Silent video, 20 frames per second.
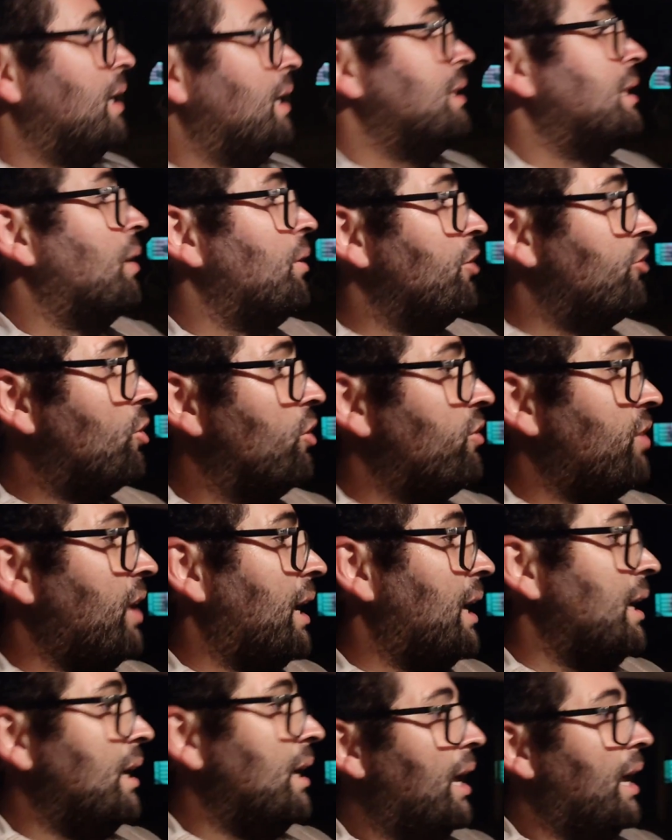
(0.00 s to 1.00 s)
Então a gente
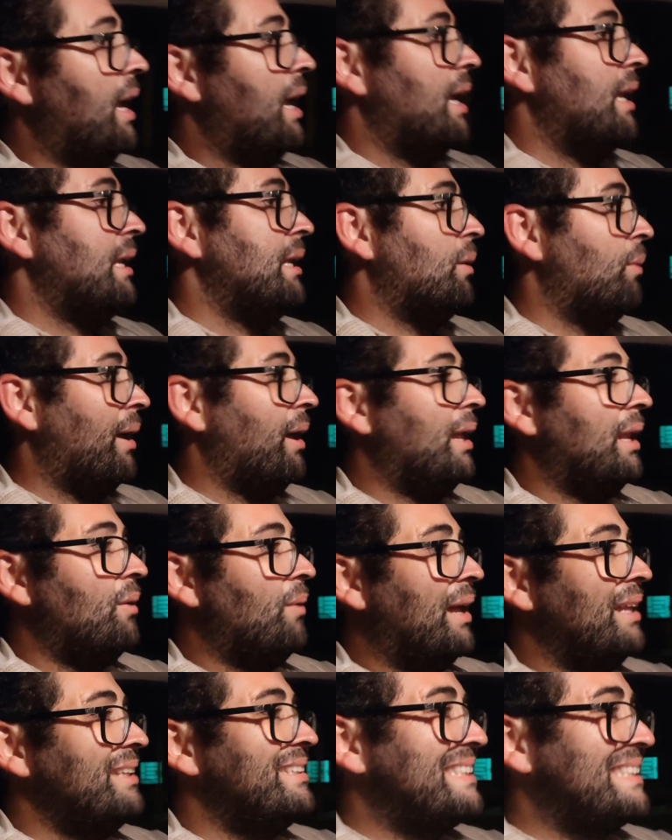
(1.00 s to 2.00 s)
consegue, é, ele, não é, não
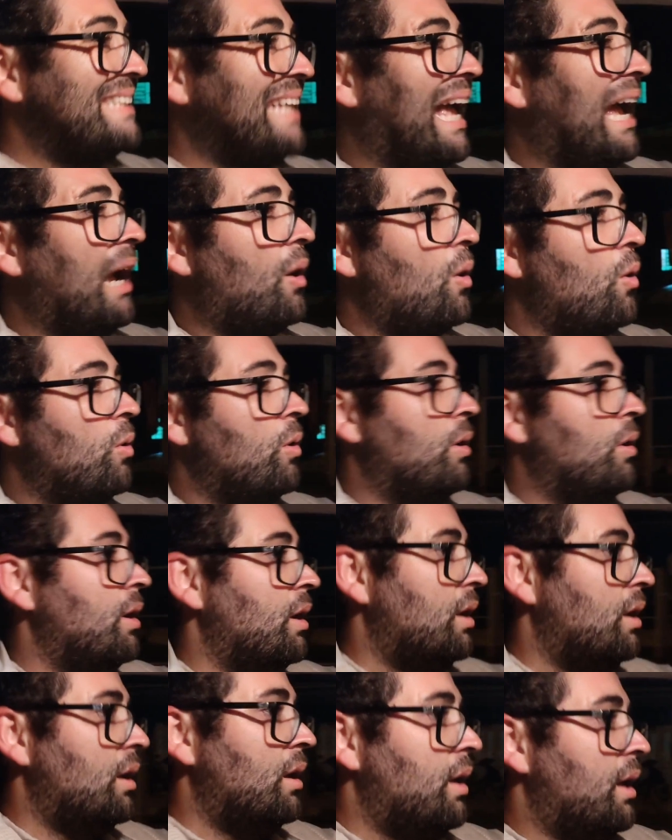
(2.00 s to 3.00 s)
é de saco.
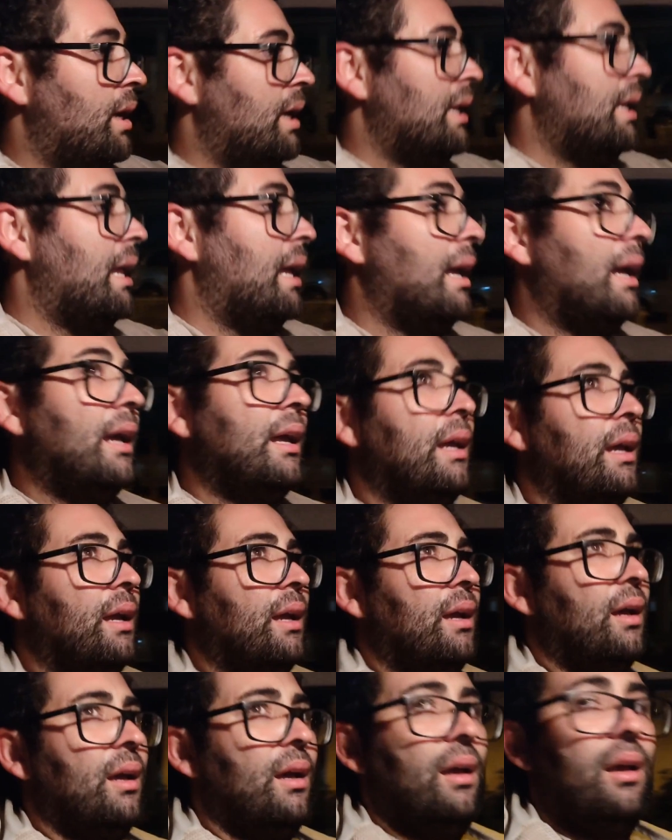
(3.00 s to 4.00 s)
Parece ele é,
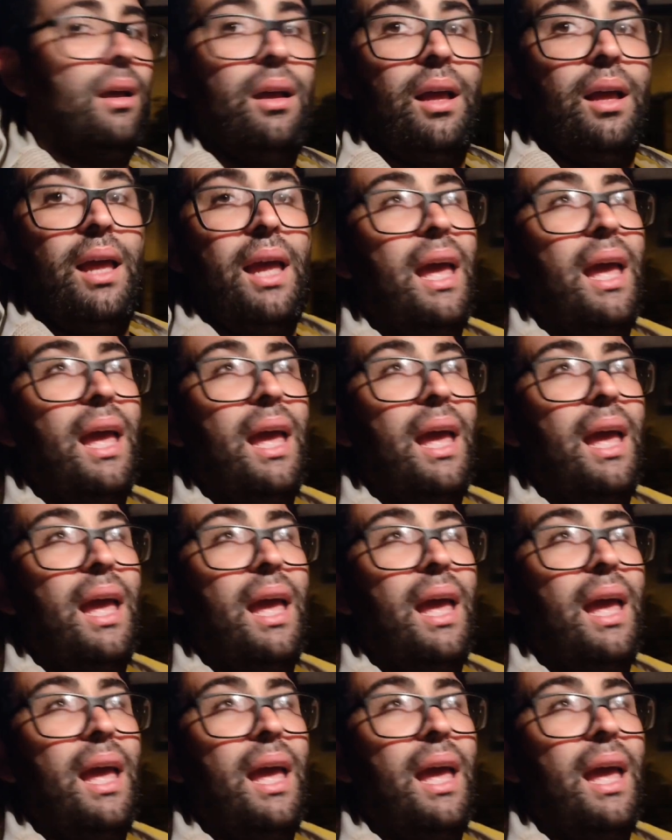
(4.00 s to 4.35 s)
uma peneira.